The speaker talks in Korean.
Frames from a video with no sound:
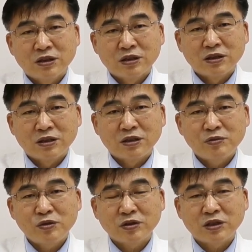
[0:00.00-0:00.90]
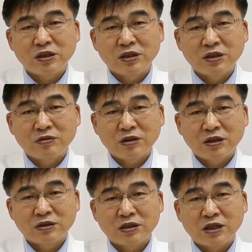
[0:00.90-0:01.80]
이 회복기
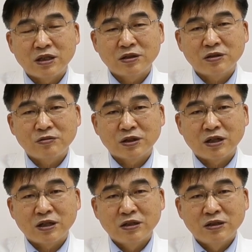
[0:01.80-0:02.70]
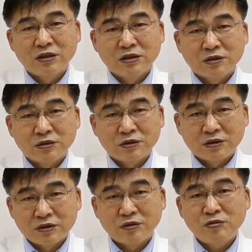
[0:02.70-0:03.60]
환자에서 우리가
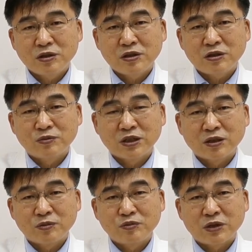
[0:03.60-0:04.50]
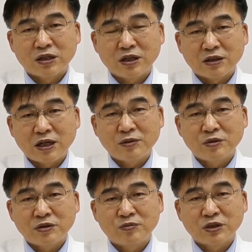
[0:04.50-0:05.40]
어, 호흡기 검체뿐만 아니라
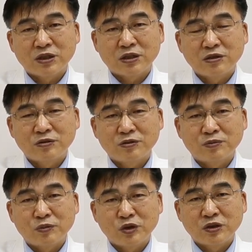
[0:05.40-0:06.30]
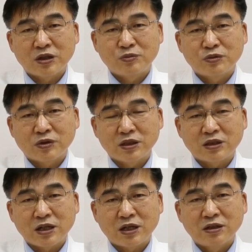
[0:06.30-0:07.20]
대변 검체를 좀 모니터할 필요가
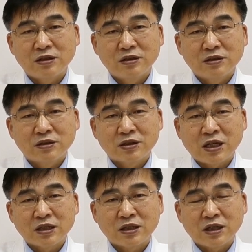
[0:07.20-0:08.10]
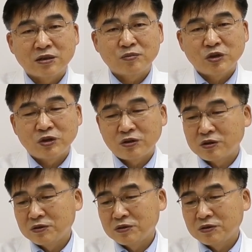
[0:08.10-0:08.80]
있다. 장기간 뭐